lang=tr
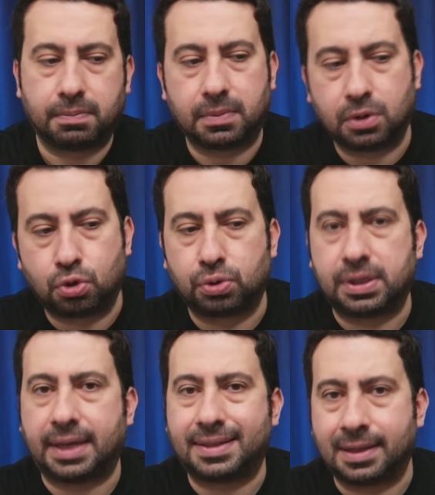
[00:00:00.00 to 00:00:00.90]
şut
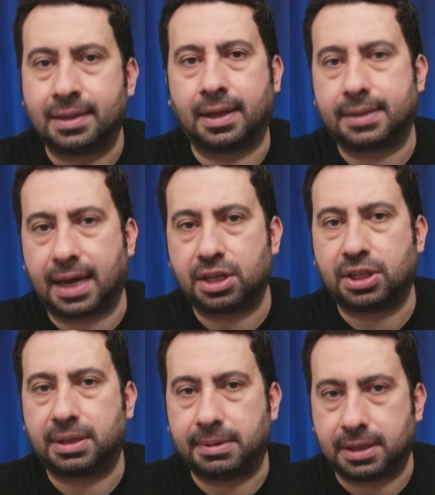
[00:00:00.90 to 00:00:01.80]
tehdidini de tercih
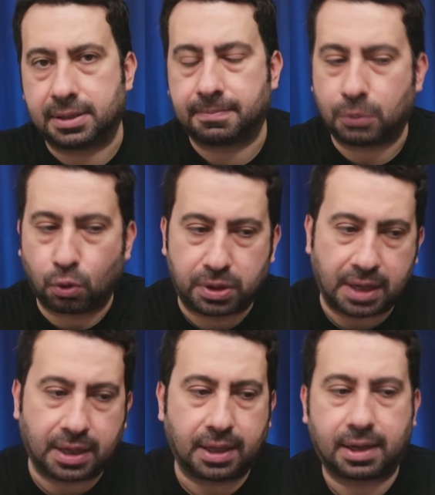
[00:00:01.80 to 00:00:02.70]
edebilir o
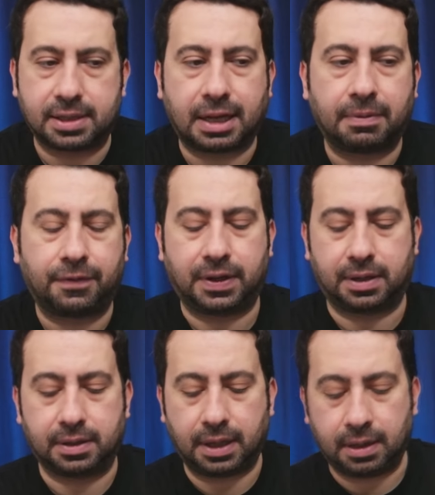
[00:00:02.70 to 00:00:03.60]
dengede kazanma
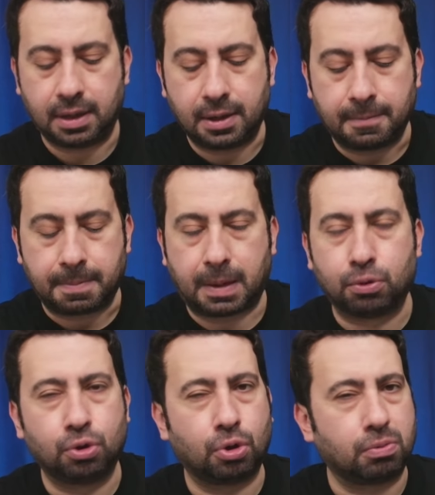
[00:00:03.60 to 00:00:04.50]
fikrinde.
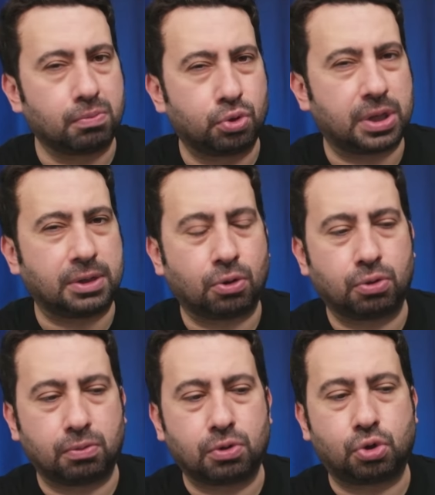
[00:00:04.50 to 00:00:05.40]
Bunu bu sene
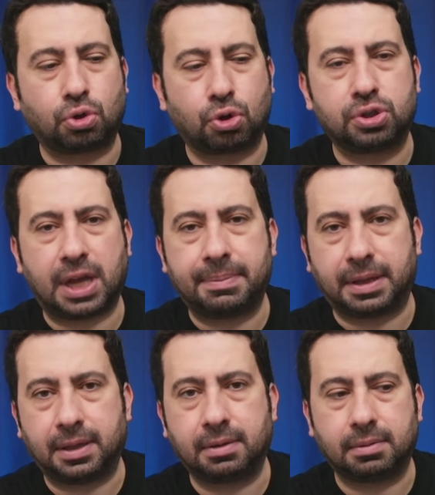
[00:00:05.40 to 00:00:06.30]
o çok
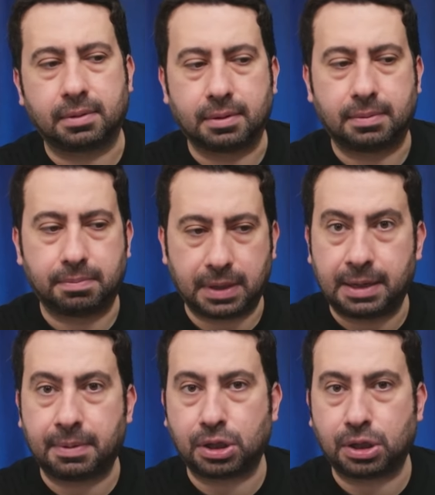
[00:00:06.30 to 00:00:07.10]
göstermedi. Milli maçta